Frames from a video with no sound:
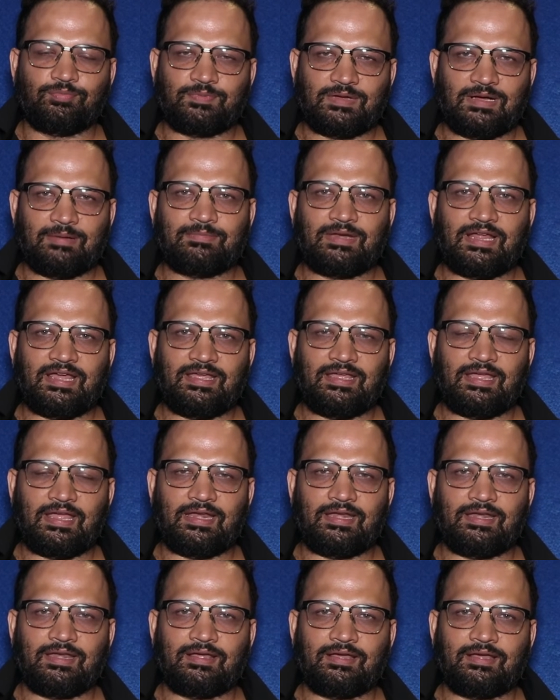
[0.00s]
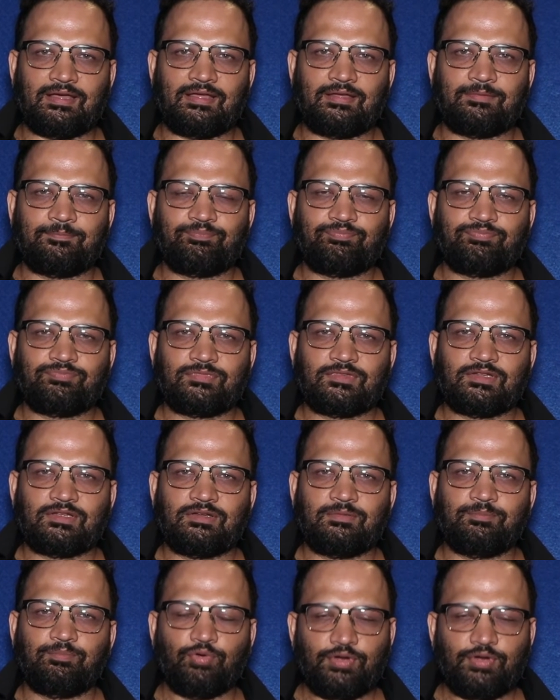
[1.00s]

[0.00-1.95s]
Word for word: शुभकामनाएं एंड uh,